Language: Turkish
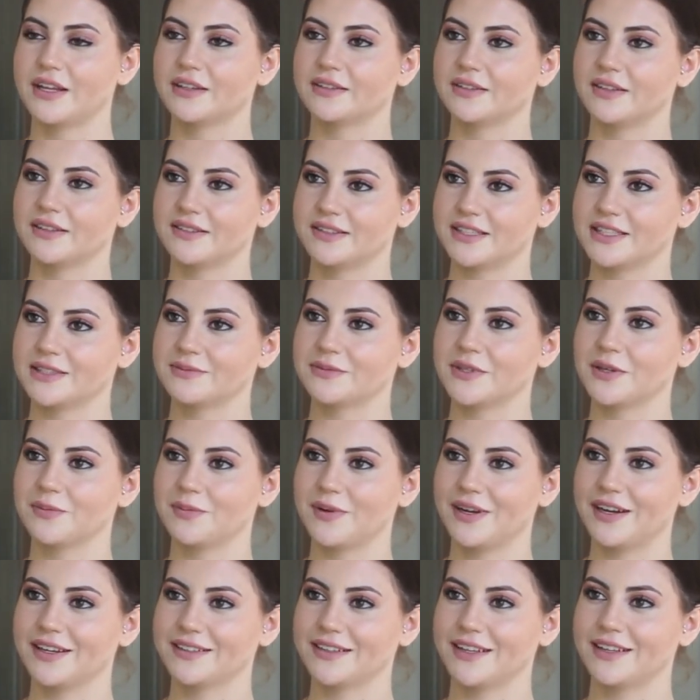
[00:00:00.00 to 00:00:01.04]
Evet. Tasarım
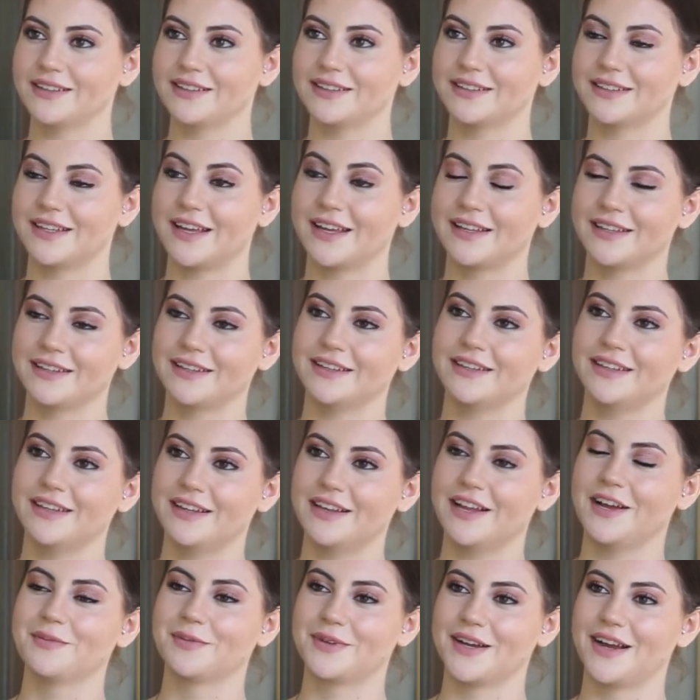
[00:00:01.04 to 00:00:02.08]
yaparken kendi
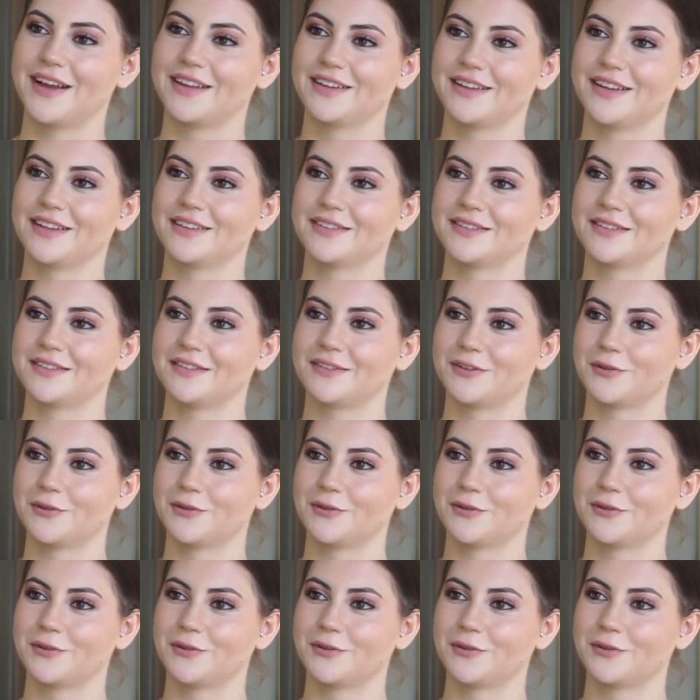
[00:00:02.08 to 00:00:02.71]
ilham kaynağınızı